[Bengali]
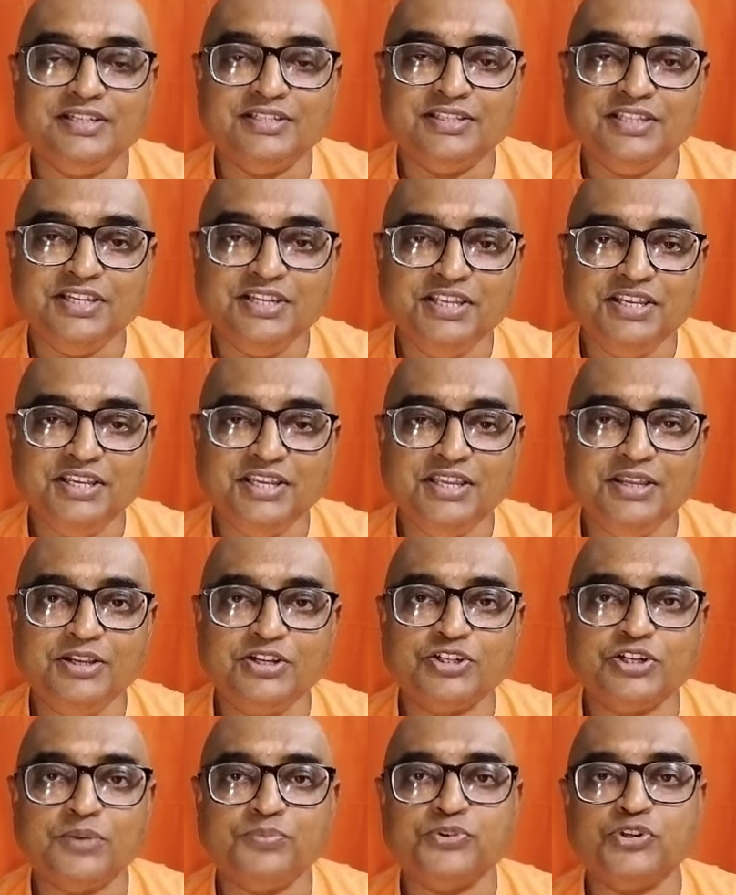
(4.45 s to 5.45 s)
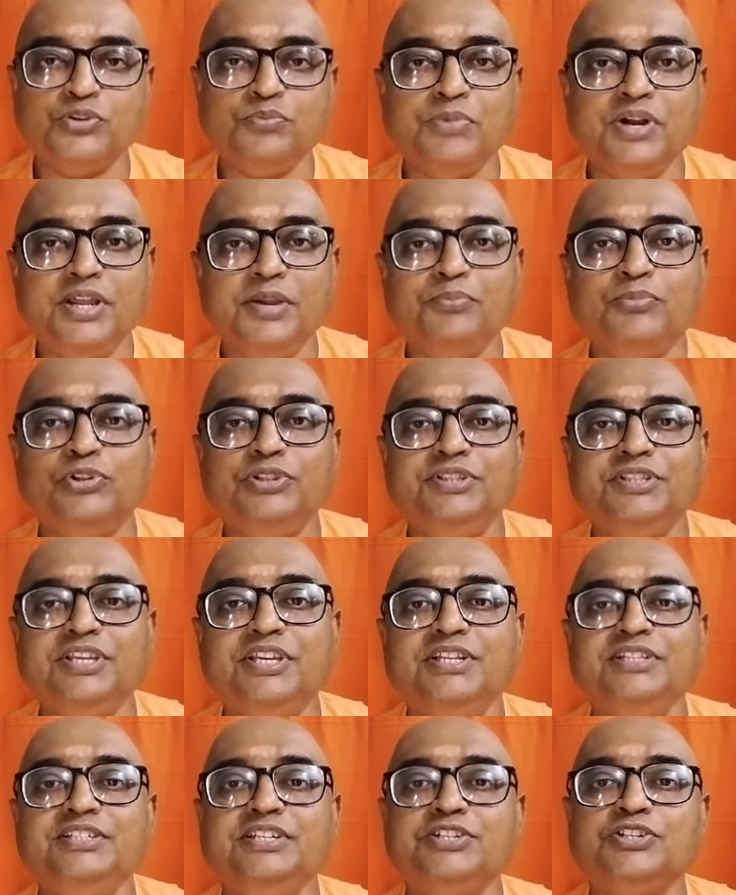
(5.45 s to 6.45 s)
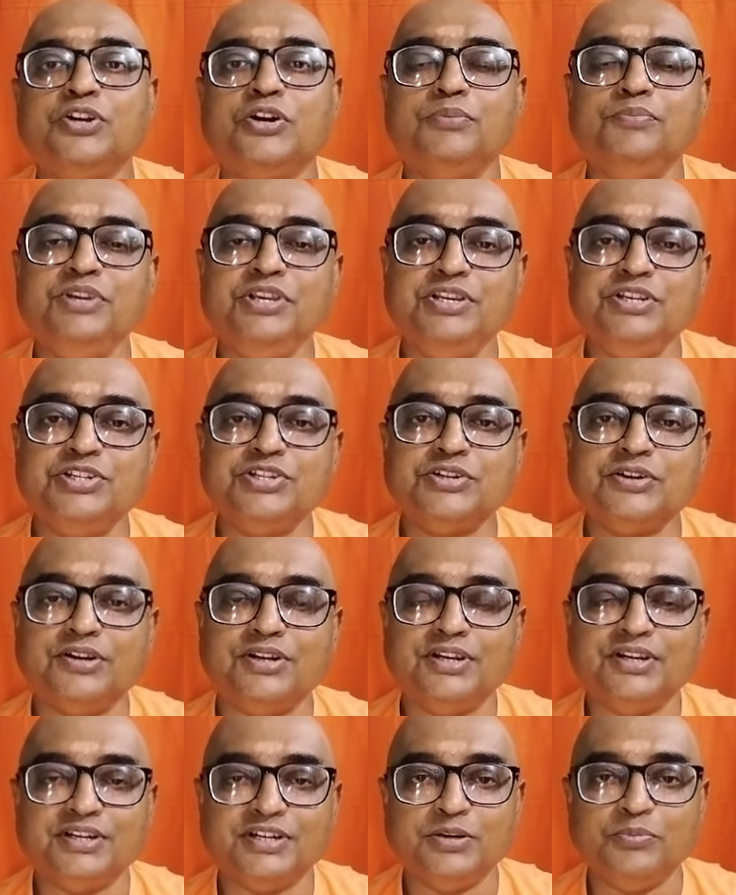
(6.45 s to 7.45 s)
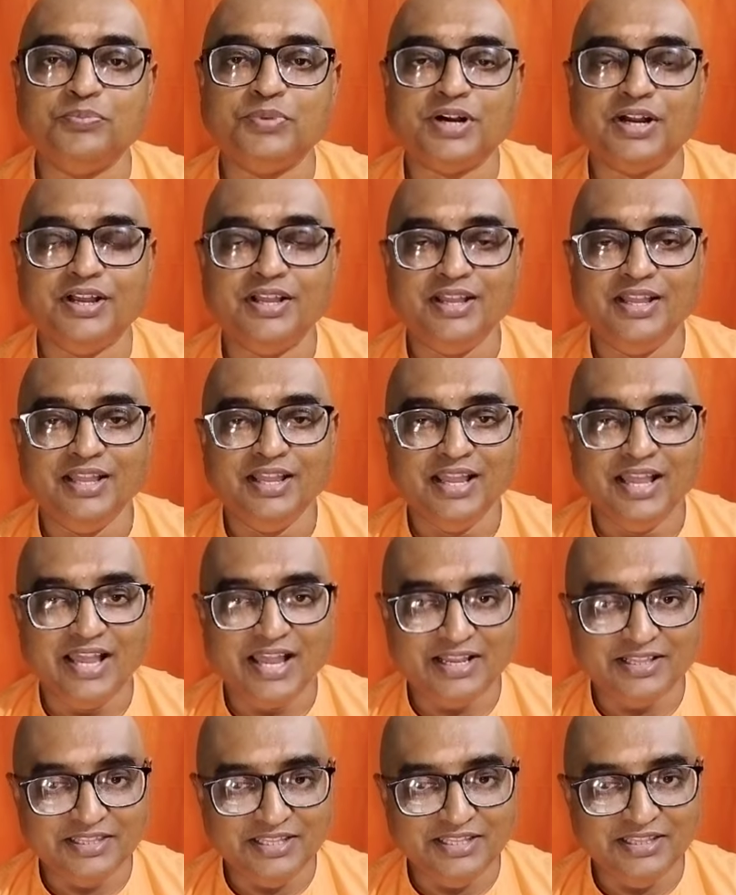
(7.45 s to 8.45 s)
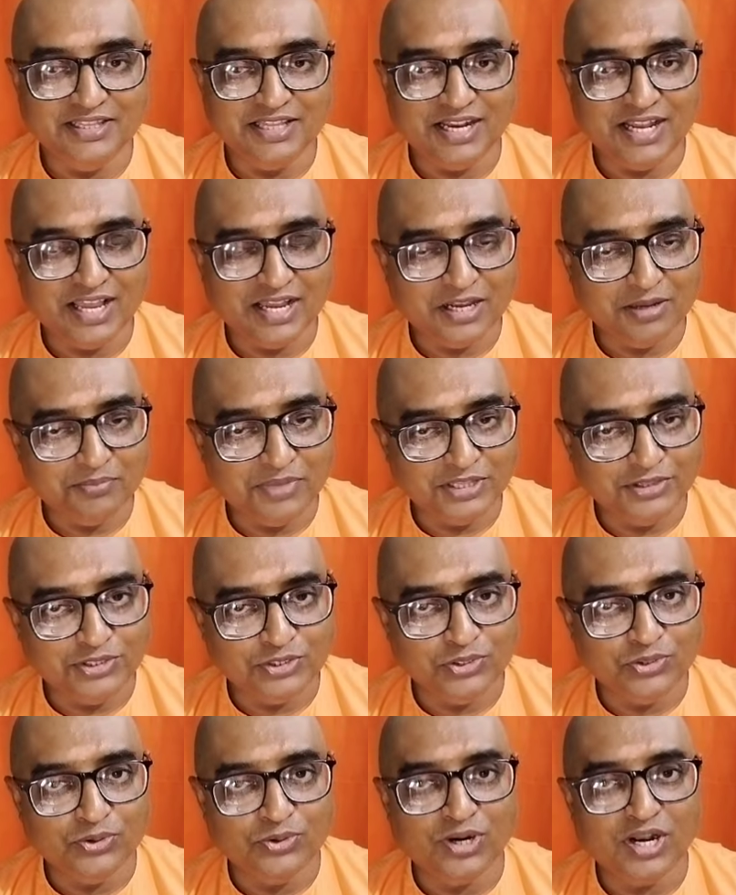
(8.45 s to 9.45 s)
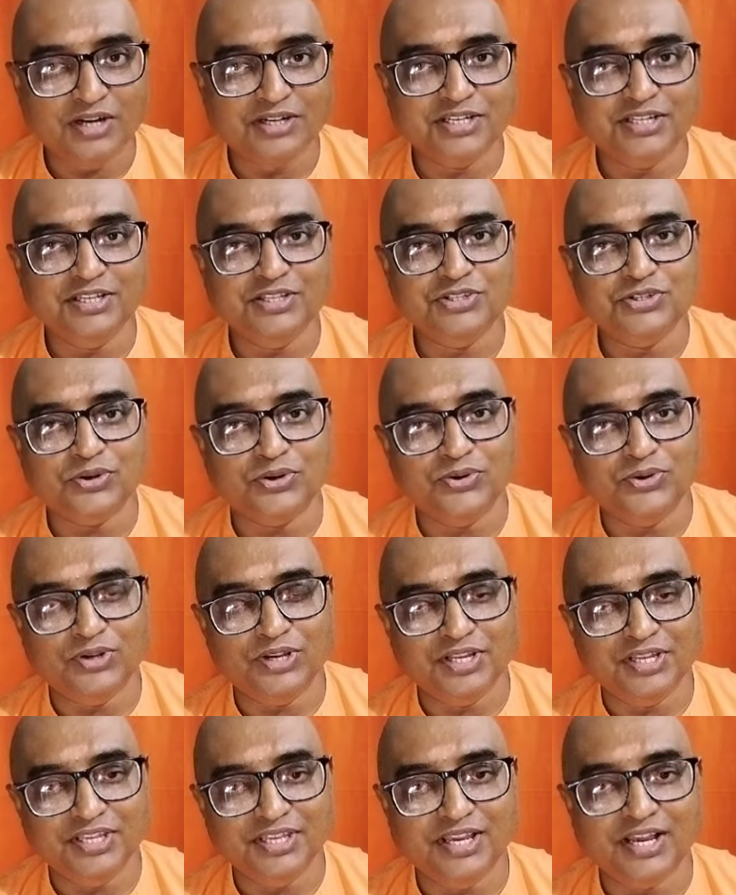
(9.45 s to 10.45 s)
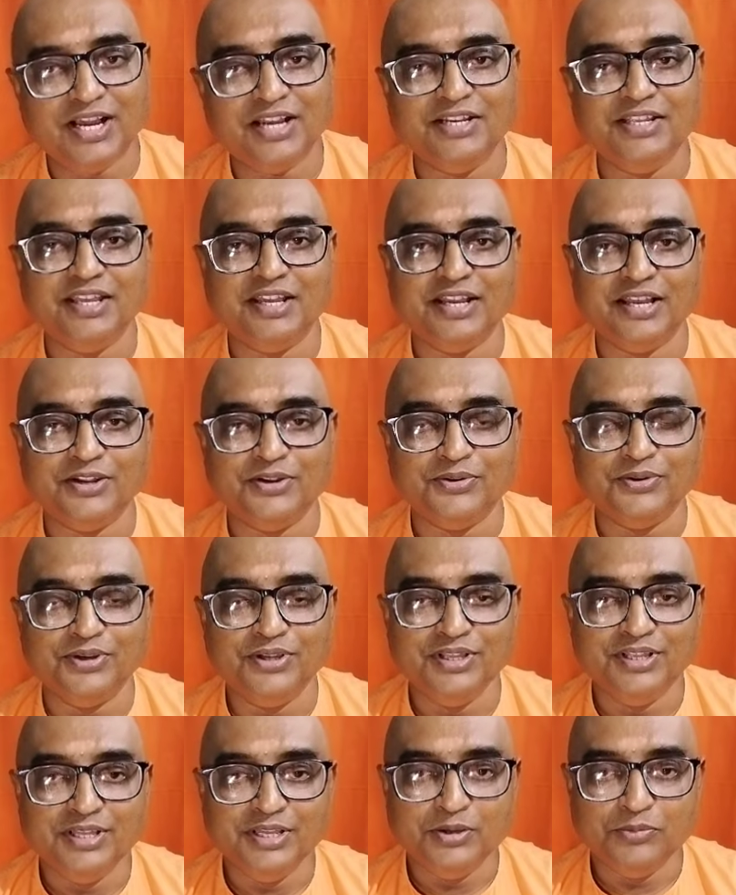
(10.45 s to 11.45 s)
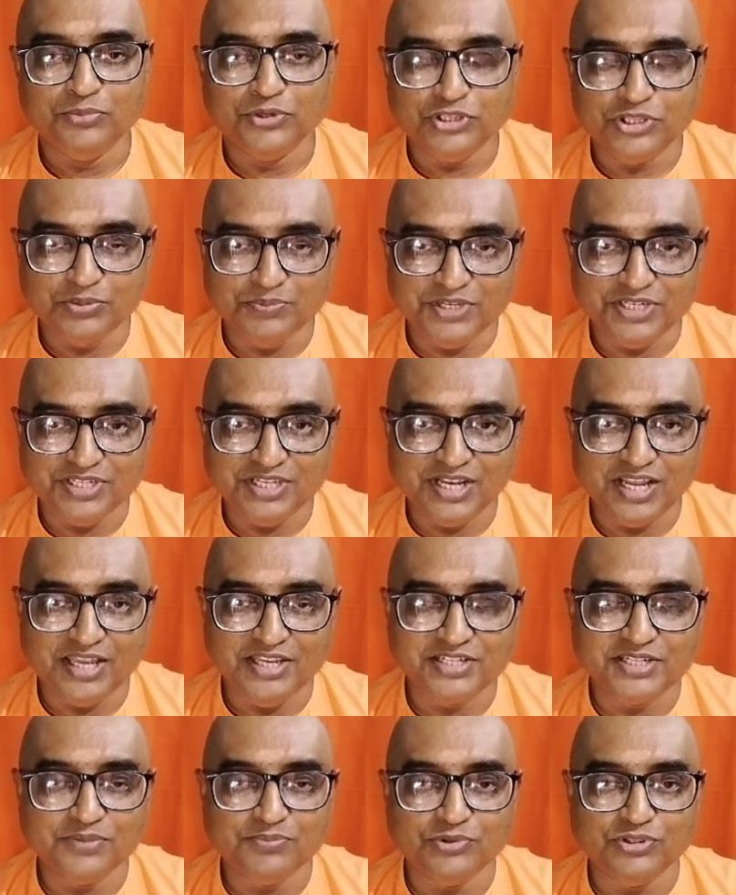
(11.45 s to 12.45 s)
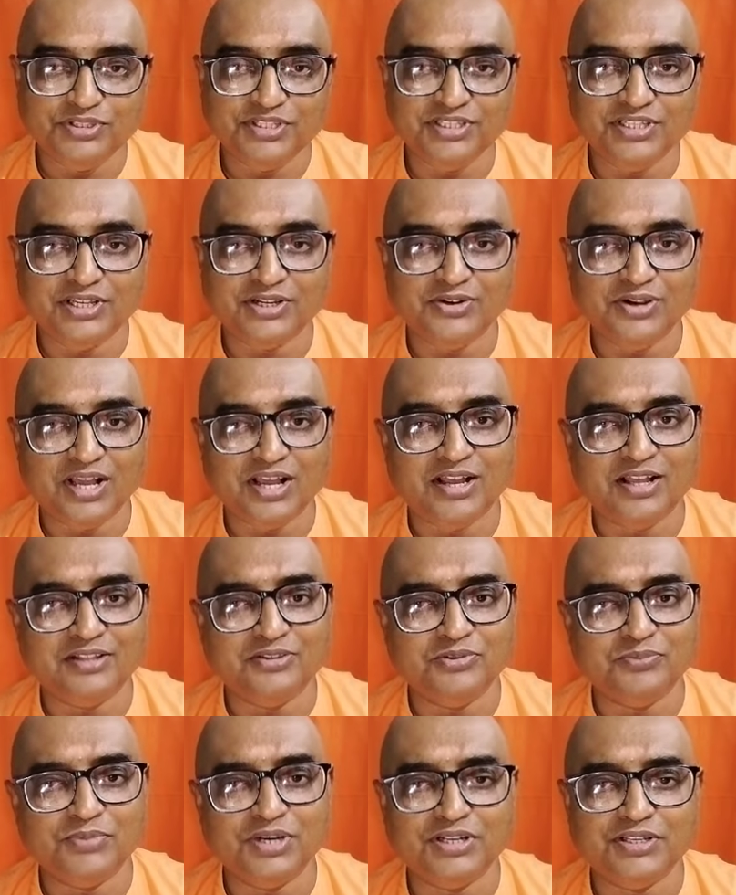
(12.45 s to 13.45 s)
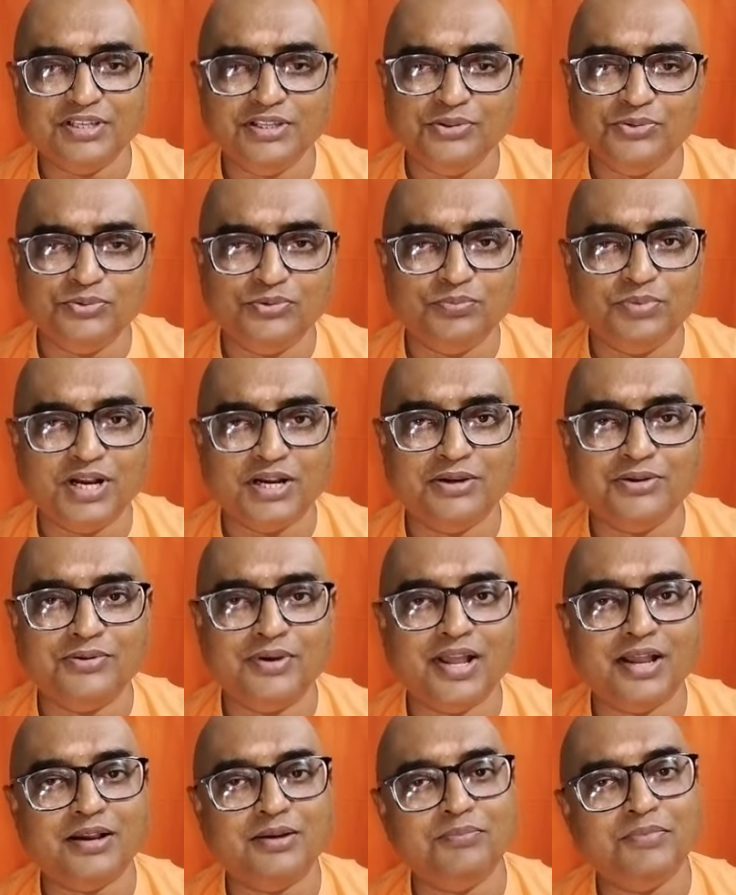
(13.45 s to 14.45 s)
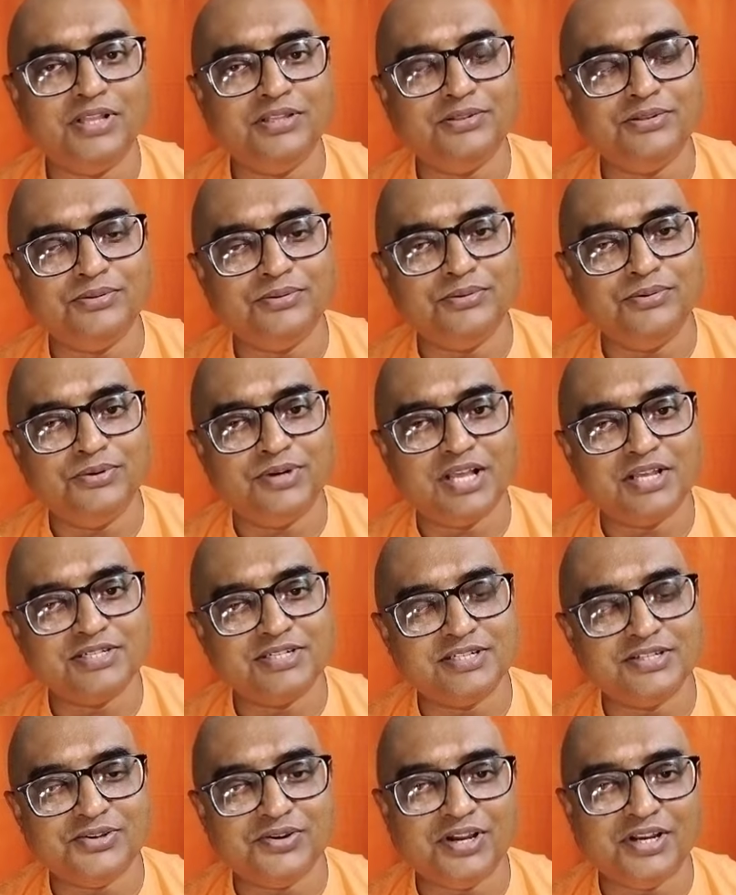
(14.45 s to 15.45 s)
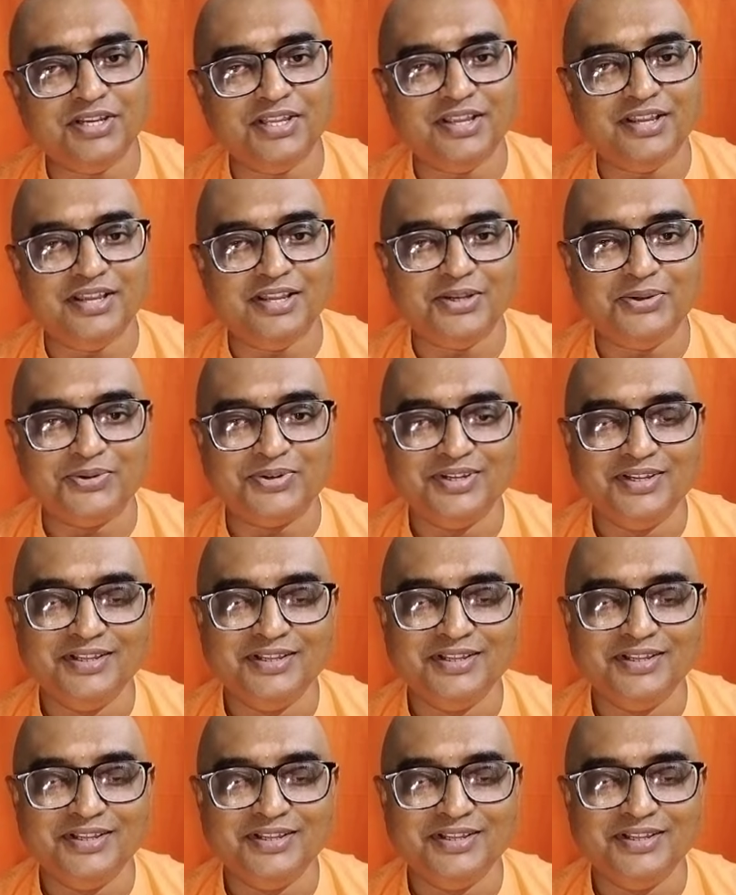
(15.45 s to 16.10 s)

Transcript: তিনি সবসময় বলতেন যে সবই ঈশ্বরের কৃপা একদিন তার একমাত্র ঘোড়াটি জঙ্গলে গিয়ে হারিয়ে গেল প্রতিবেশীরা এসে বলতে থাকলো আহা তোমার কি দুর্ভাগ্য একমাত্র ঘোড়া সেটাও হারিয়ে গেল